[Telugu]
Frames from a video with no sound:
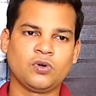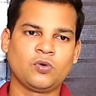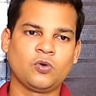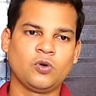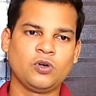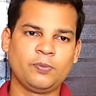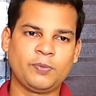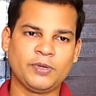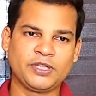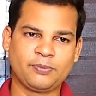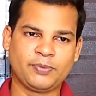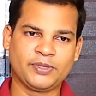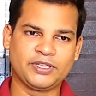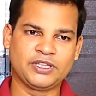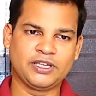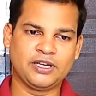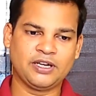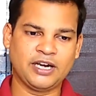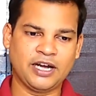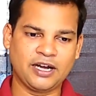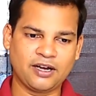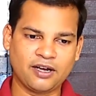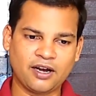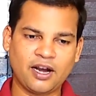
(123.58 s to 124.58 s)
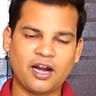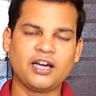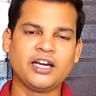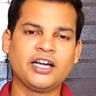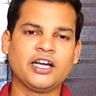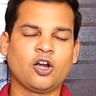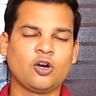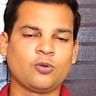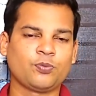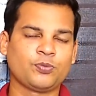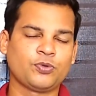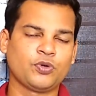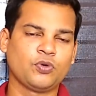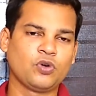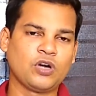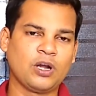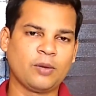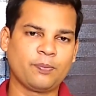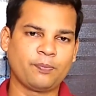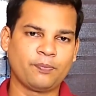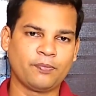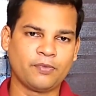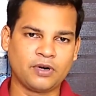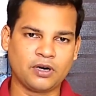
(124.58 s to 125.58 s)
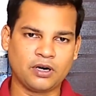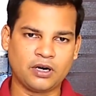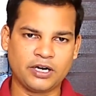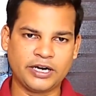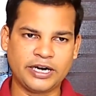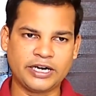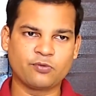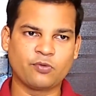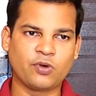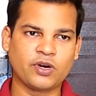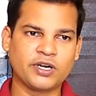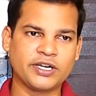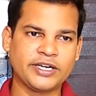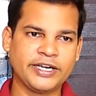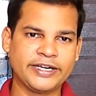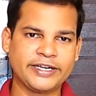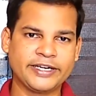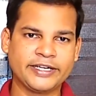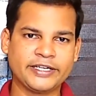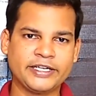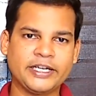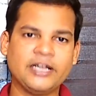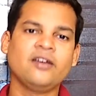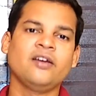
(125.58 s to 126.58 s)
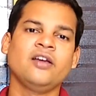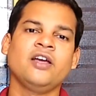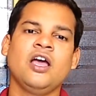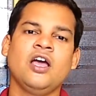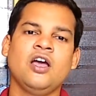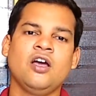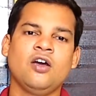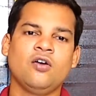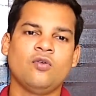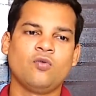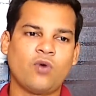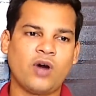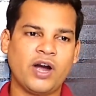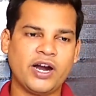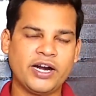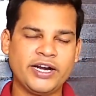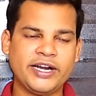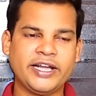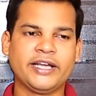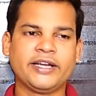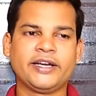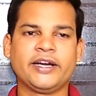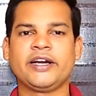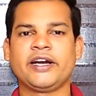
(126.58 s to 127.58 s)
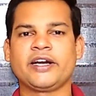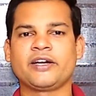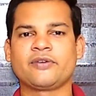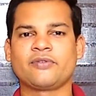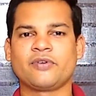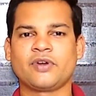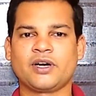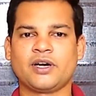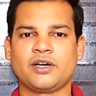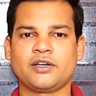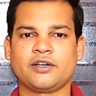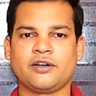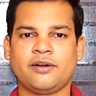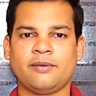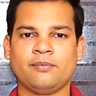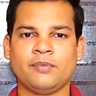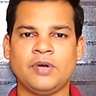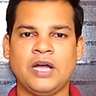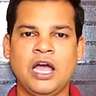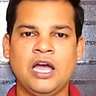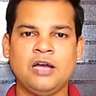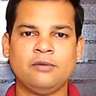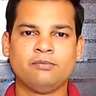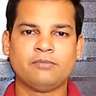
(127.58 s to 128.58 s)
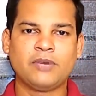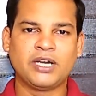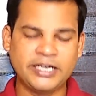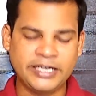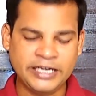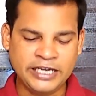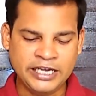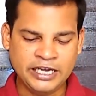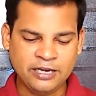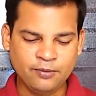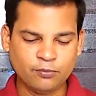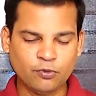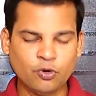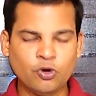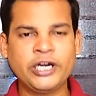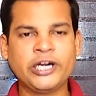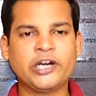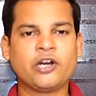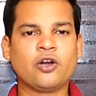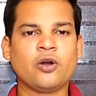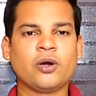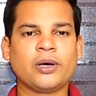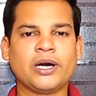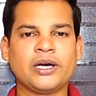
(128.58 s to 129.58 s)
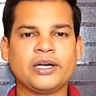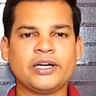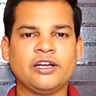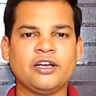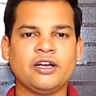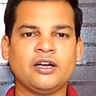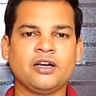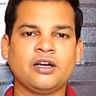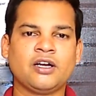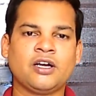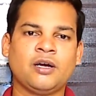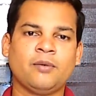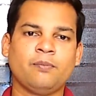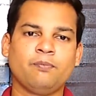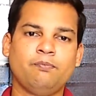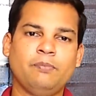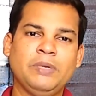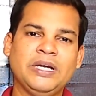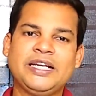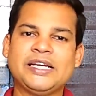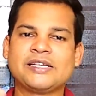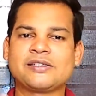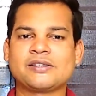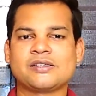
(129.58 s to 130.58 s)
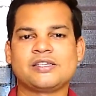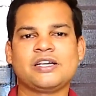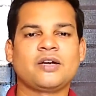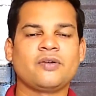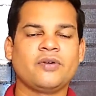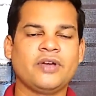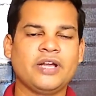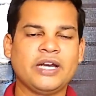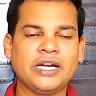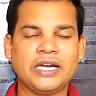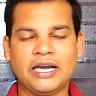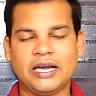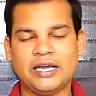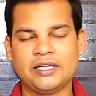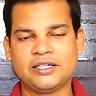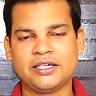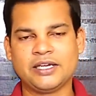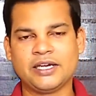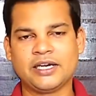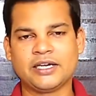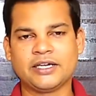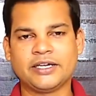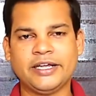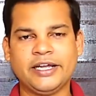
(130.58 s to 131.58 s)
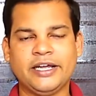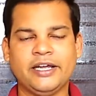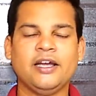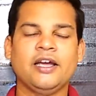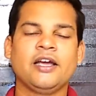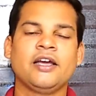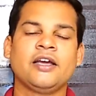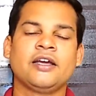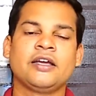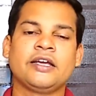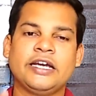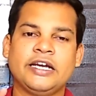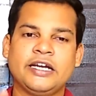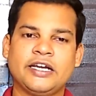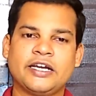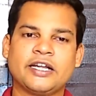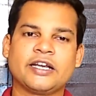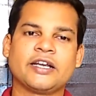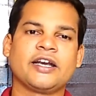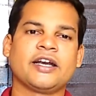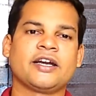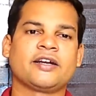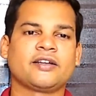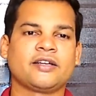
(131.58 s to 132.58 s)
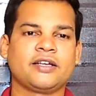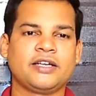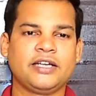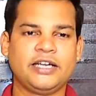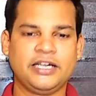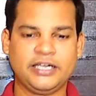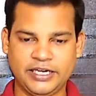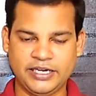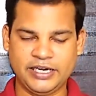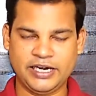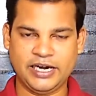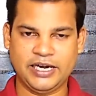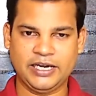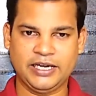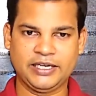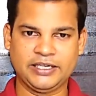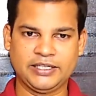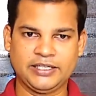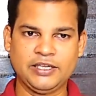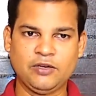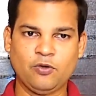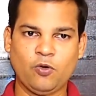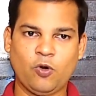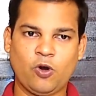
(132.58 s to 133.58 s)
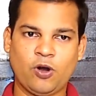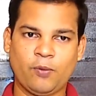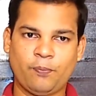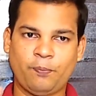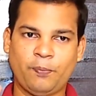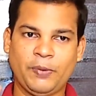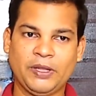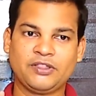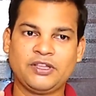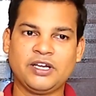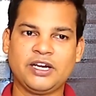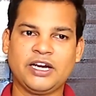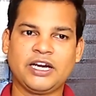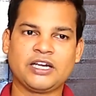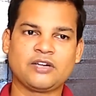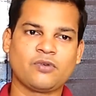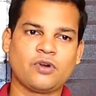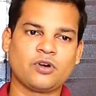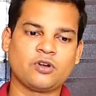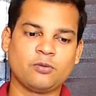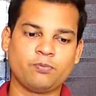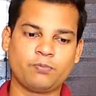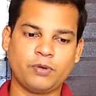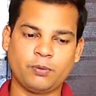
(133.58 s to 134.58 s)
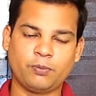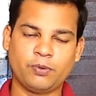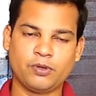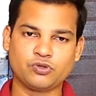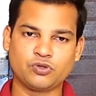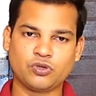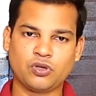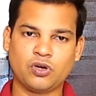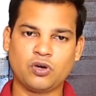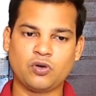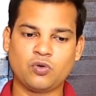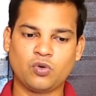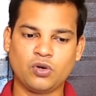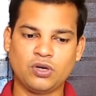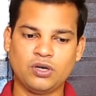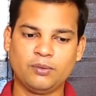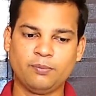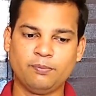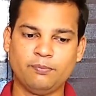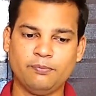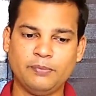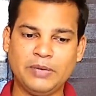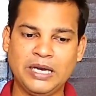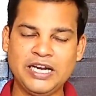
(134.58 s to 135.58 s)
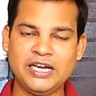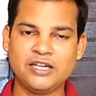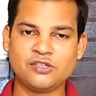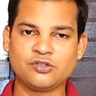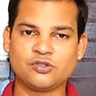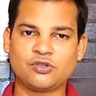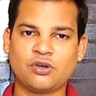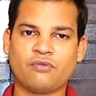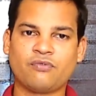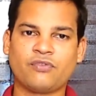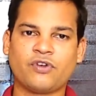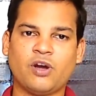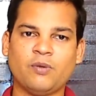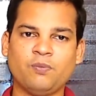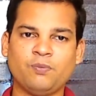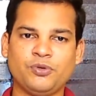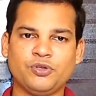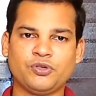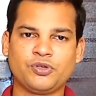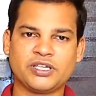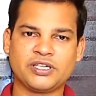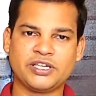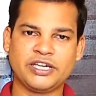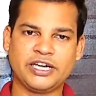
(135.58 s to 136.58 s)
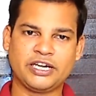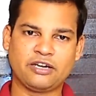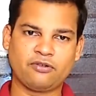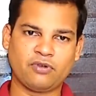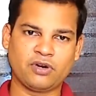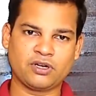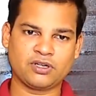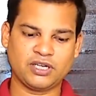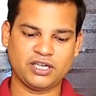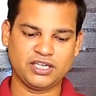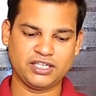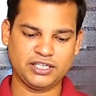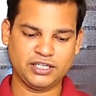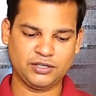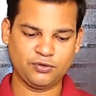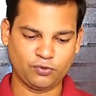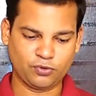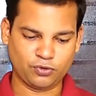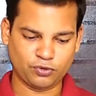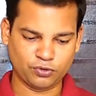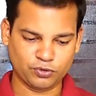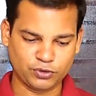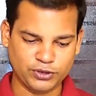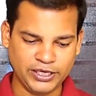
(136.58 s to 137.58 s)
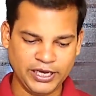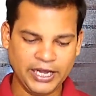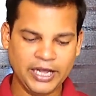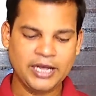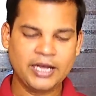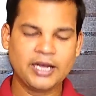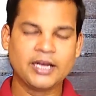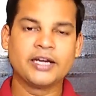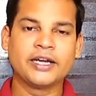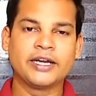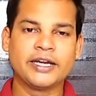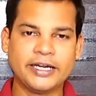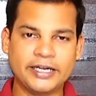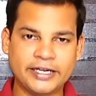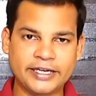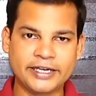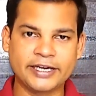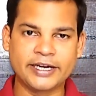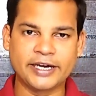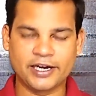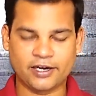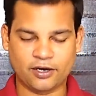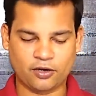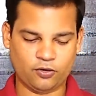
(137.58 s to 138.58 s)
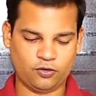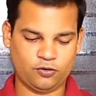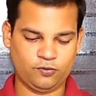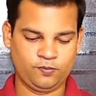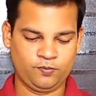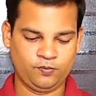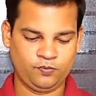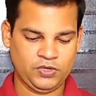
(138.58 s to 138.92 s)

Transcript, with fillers: కొన్ని పెద్ద పెద్ద నగరాలని కలుపుతూ ఉన్న నెట్వర్క్ని ఏంటంటే వైడ్ ఏరియా నెట్వర్క్ అంటాం మరి ఈ మూడిట్లో కంటే బిగ్గెస్ట్ నెట్వర్క్ ఏది అంటే ఇంటర్నెట్ ఇంటర్నెట్ అనేది ఒక పెద్ద నెట్వర్క్ ప్రపంచంలో కొన్ని మిలియన్స్ ఆఫ్ కంప్యూటర్ నెట్వర్క్ అనేది ఉంటుంది ఇంటర్నెట్లో